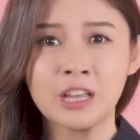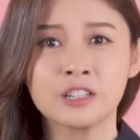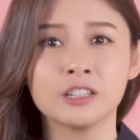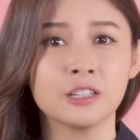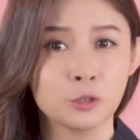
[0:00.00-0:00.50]

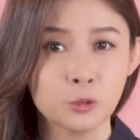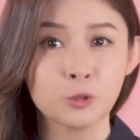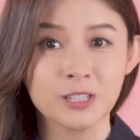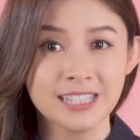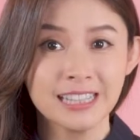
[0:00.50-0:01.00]
适合说
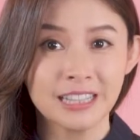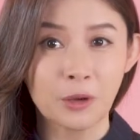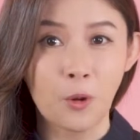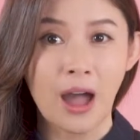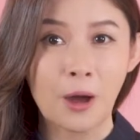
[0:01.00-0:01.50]
说心
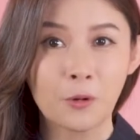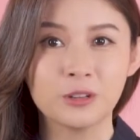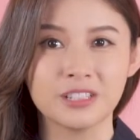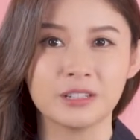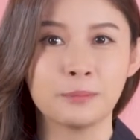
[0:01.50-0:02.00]
里话
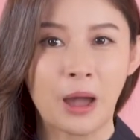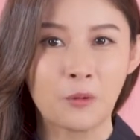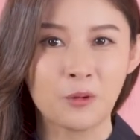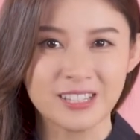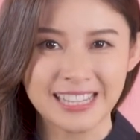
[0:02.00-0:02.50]
或者是
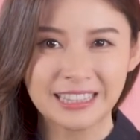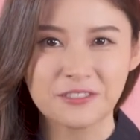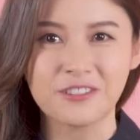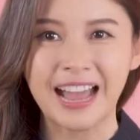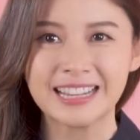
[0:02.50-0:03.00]
把握新
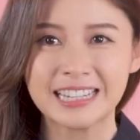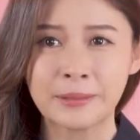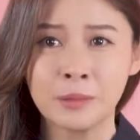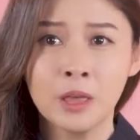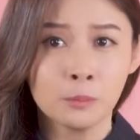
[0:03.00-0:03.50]
的发展，
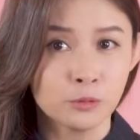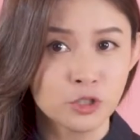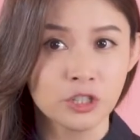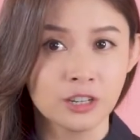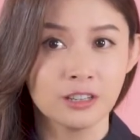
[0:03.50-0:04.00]
不
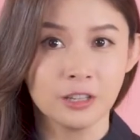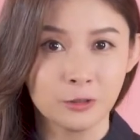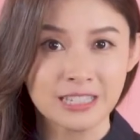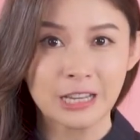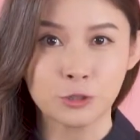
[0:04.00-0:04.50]
适合
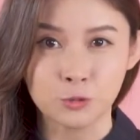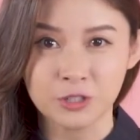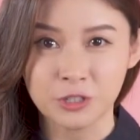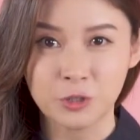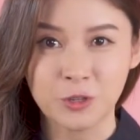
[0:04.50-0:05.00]
留在舒
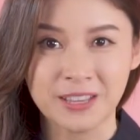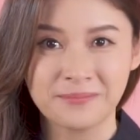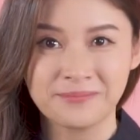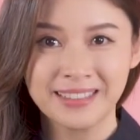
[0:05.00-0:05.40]
适圈。